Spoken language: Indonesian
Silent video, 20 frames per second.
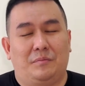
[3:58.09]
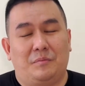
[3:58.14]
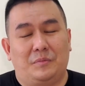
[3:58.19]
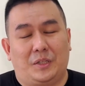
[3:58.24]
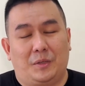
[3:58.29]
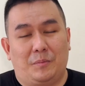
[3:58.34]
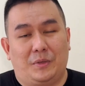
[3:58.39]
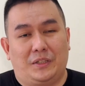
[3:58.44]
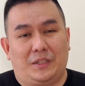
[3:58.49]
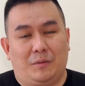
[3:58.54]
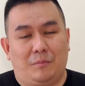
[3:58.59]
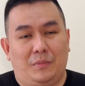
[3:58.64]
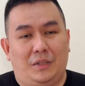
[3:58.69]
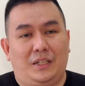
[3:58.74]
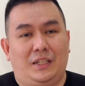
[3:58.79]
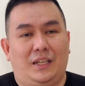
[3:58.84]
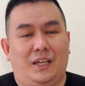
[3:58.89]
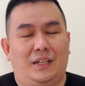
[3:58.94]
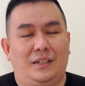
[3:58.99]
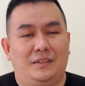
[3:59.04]

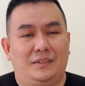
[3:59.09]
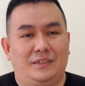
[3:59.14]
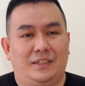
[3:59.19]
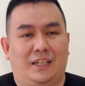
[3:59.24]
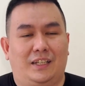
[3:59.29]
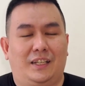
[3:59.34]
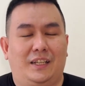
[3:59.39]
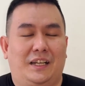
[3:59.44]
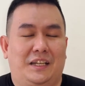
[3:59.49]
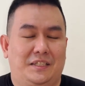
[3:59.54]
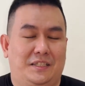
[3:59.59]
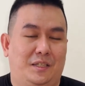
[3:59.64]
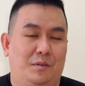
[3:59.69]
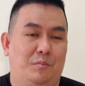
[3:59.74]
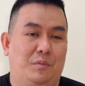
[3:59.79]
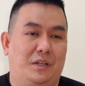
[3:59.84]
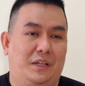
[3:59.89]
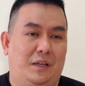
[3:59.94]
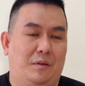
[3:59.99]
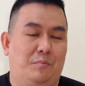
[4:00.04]
teman-teman yang jadi
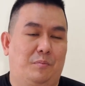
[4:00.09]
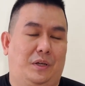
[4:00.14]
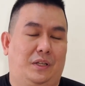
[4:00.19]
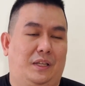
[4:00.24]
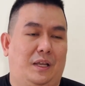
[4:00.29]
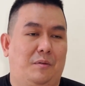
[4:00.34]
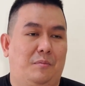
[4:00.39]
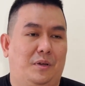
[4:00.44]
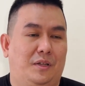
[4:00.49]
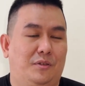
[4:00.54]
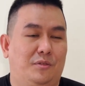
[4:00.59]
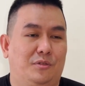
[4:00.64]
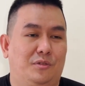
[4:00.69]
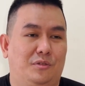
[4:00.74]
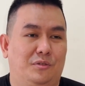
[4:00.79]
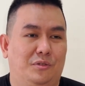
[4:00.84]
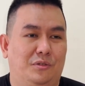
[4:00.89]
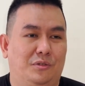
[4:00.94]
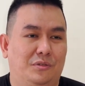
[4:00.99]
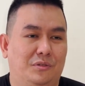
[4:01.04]
customer yang pertama
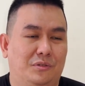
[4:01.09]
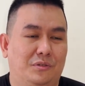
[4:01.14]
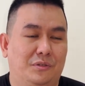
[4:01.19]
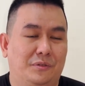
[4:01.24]
dulu